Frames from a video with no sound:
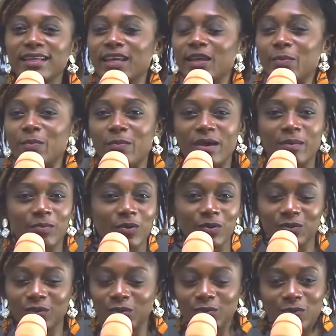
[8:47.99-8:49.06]
Et même
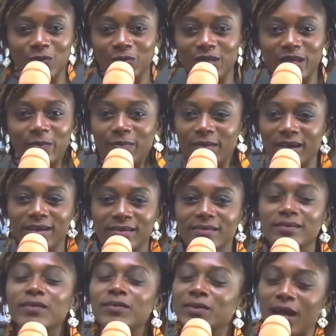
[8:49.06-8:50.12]
quand on ne connaît pas,
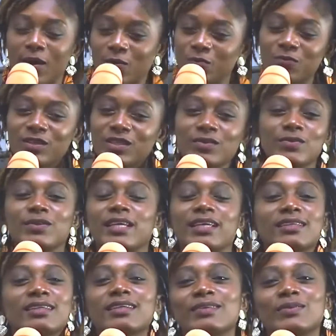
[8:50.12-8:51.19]
on a envie de
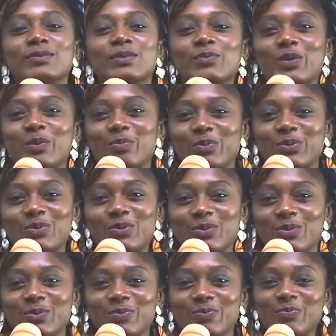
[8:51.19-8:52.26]
connaître et d'en savoir
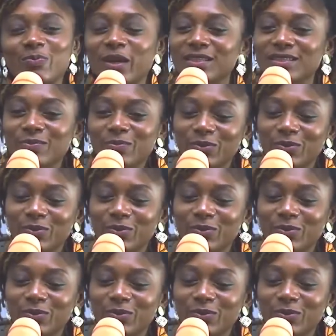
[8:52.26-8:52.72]
plus. Merci